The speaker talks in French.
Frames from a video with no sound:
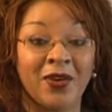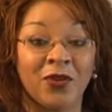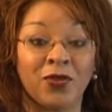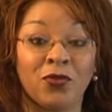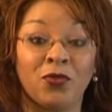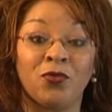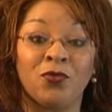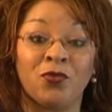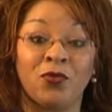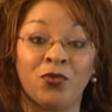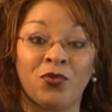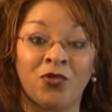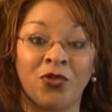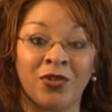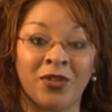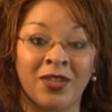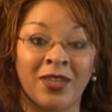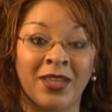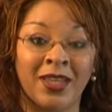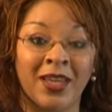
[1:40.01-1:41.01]
Quand on veut
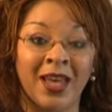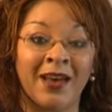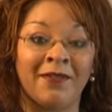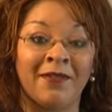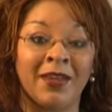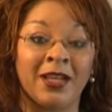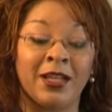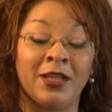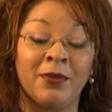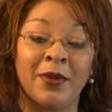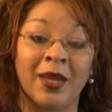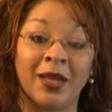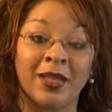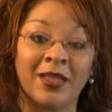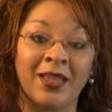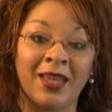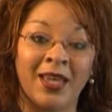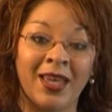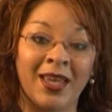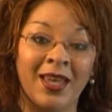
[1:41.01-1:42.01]
chanter avec
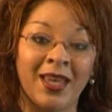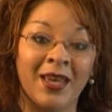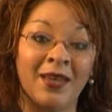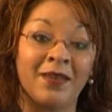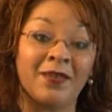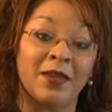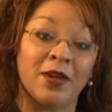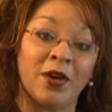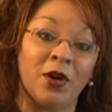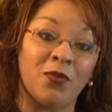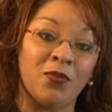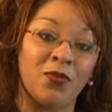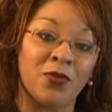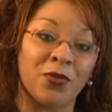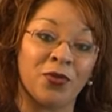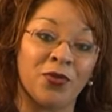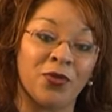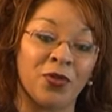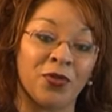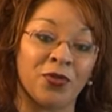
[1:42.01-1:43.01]
liberté, c'est comme
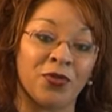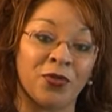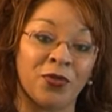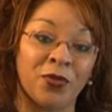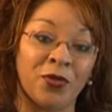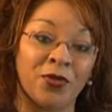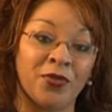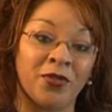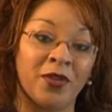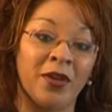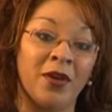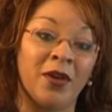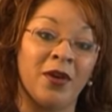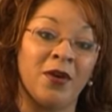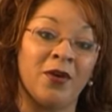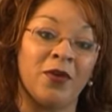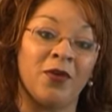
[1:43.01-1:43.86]
pour une danseuse,